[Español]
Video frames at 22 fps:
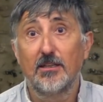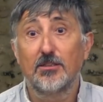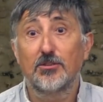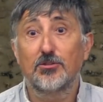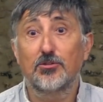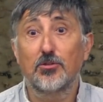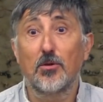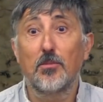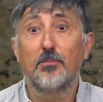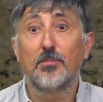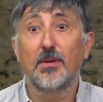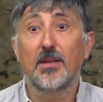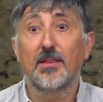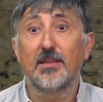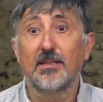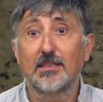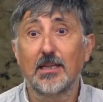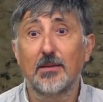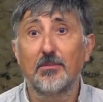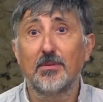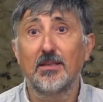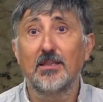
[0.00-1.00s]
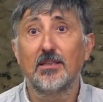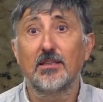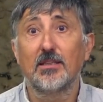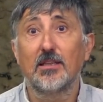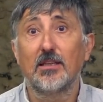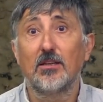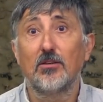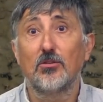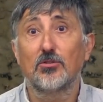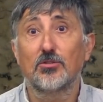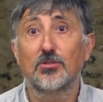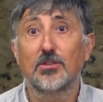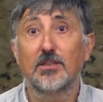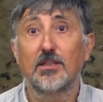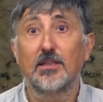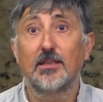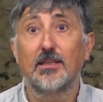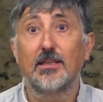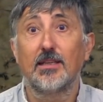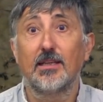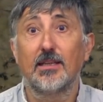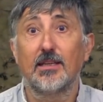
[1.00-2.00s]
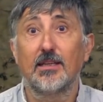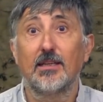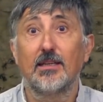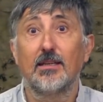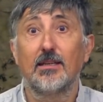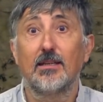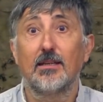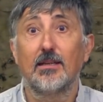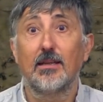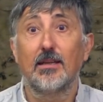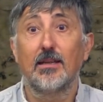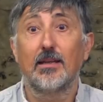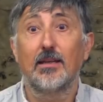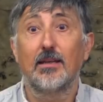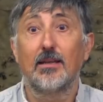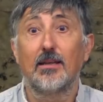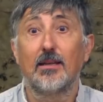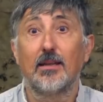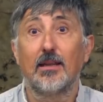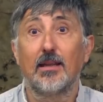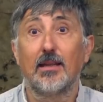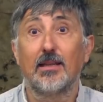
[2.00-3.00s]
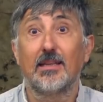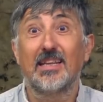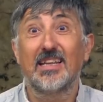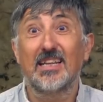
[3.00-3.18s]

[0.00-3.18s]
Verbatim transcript: son precisamente los que tienen el,